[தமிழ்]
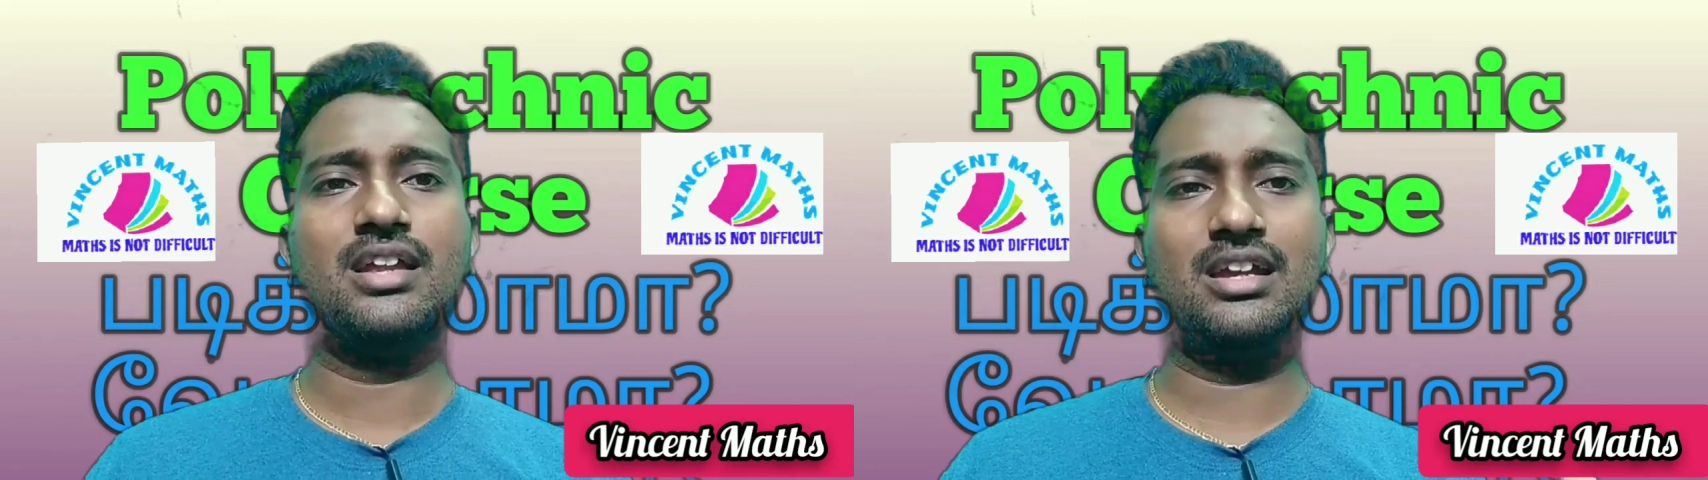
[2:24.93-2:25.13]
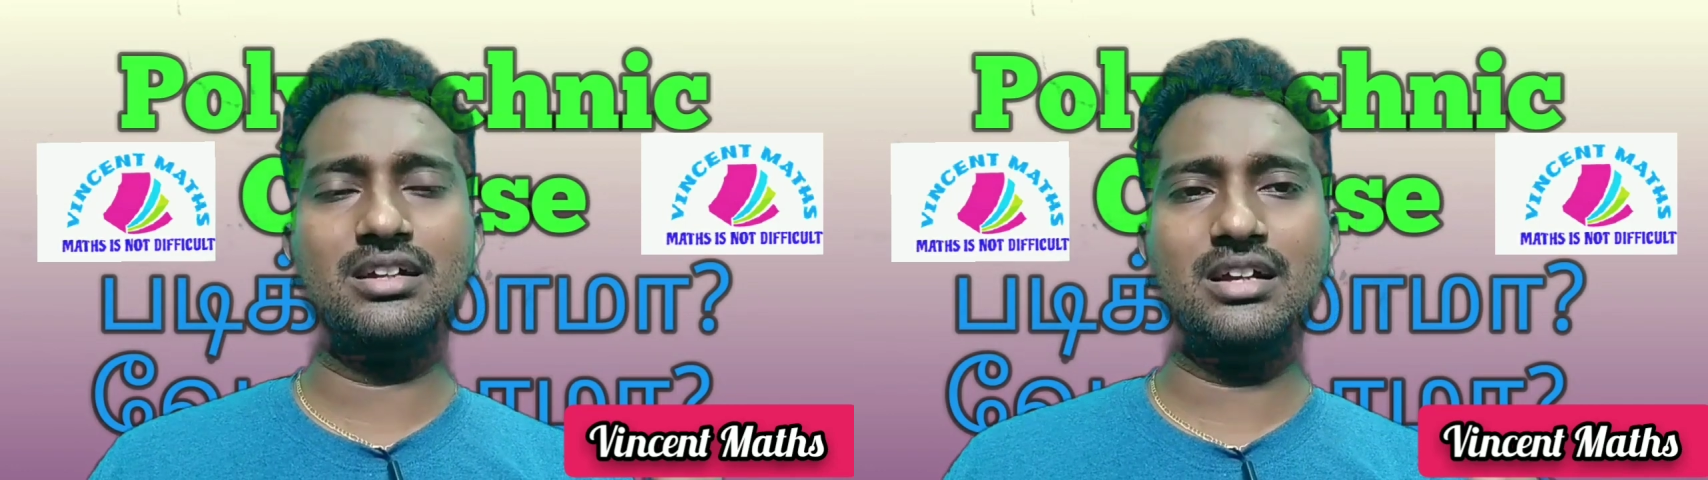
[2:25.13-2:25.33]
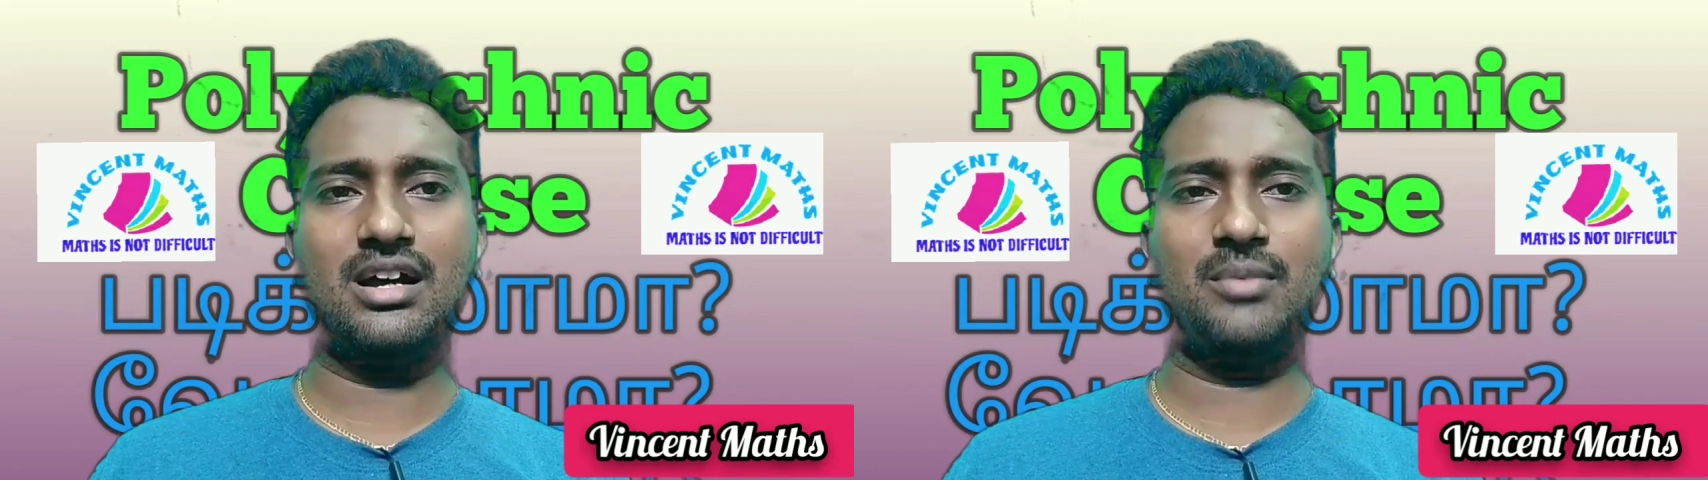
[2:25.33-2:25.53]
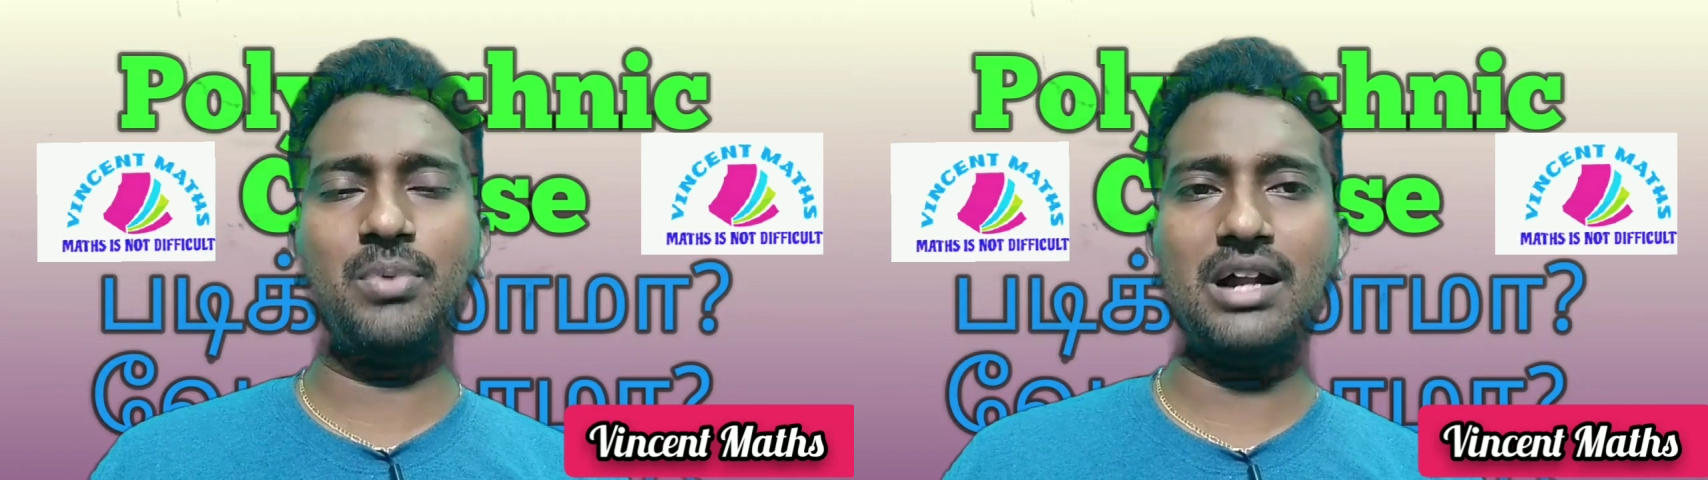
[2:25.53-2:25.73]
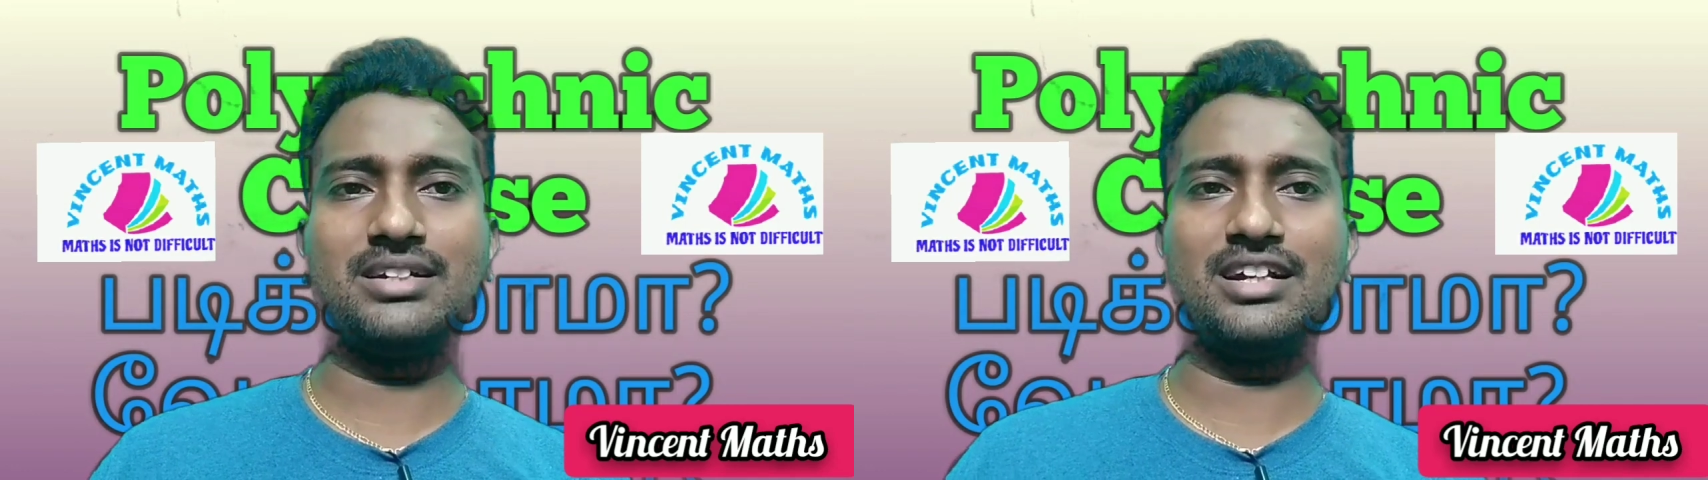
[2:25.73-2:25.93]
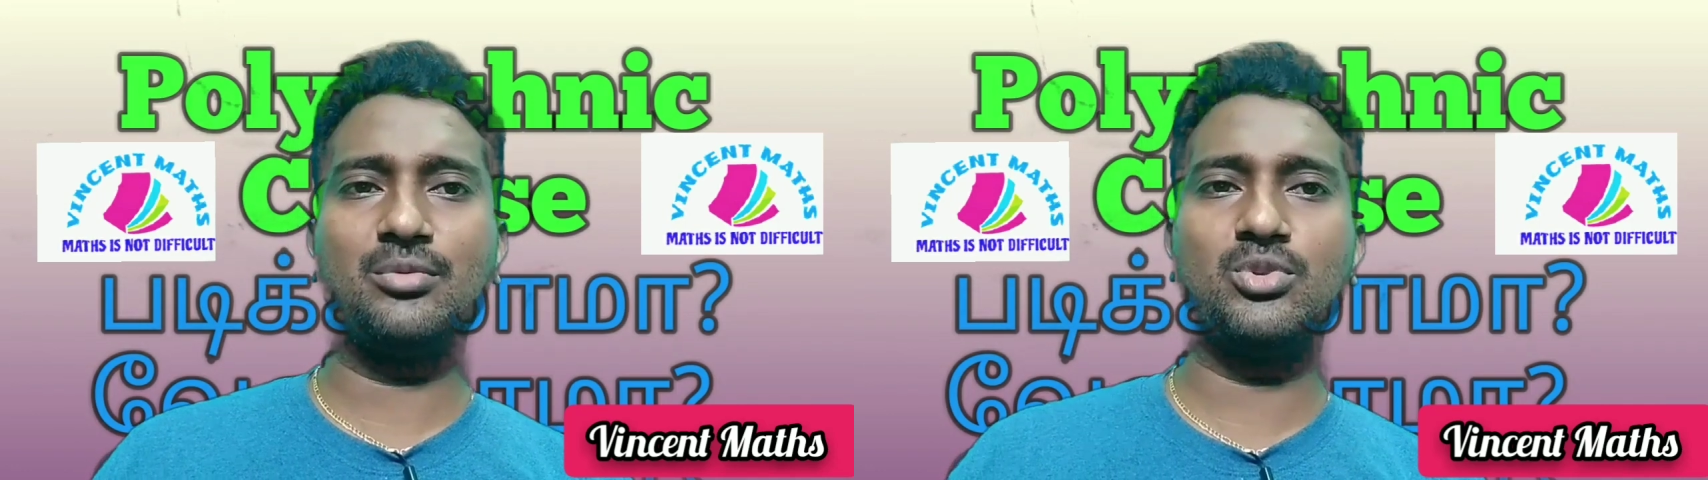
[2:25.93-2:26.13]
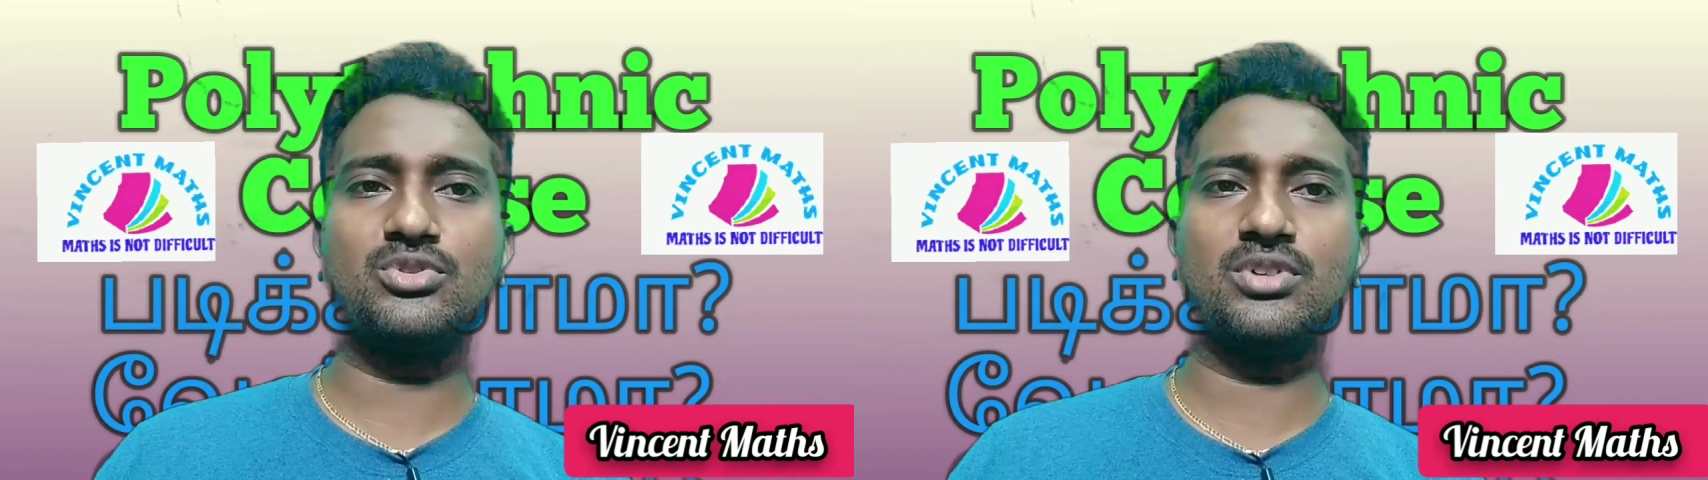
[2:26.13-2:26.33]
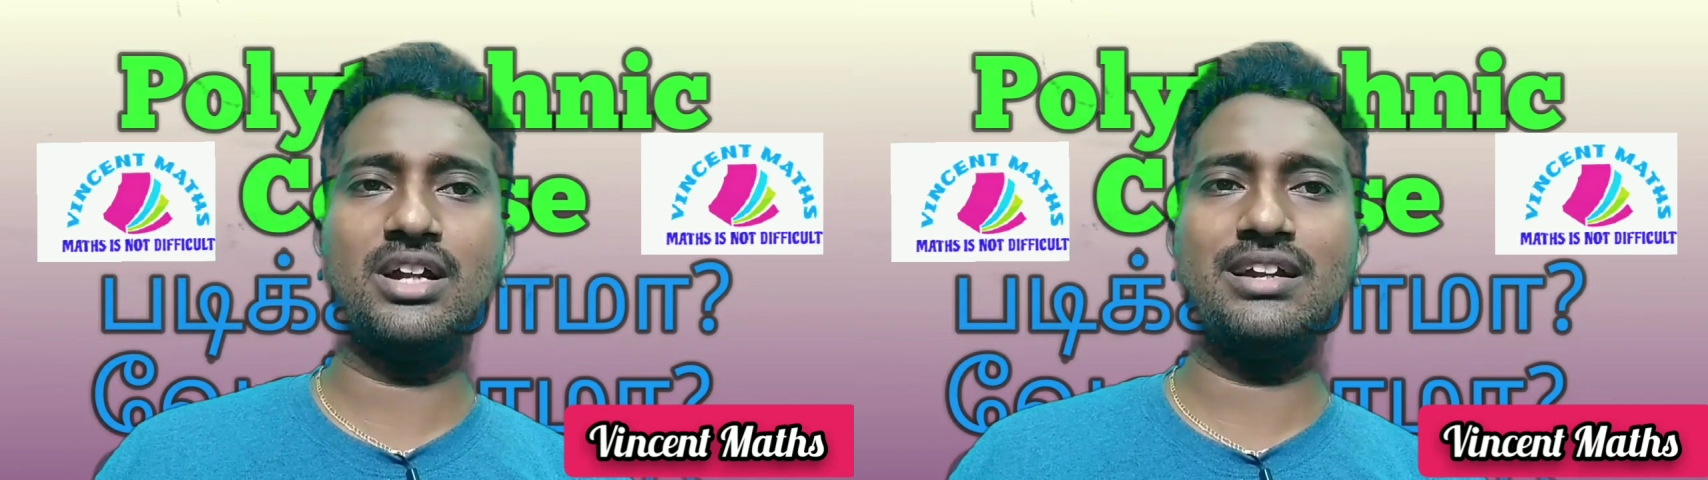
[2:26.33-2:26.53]
நீங்கள் ட பாலிடெக்னிக்
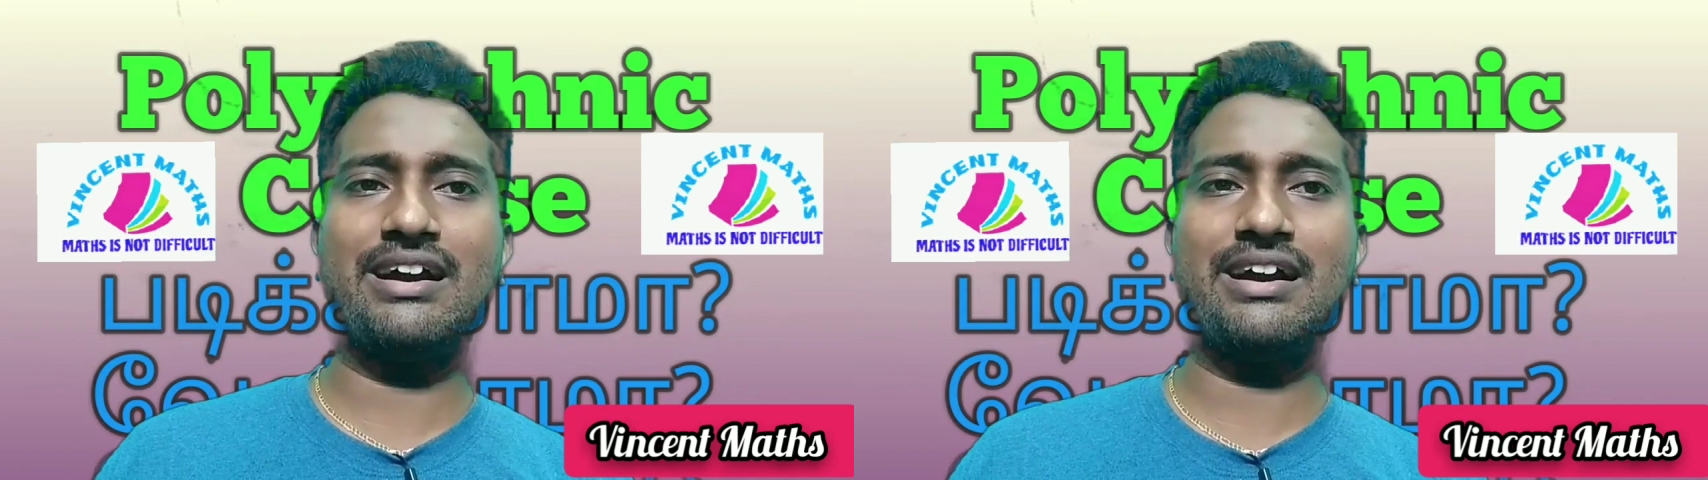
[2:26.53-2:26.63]
முடித்தோடனே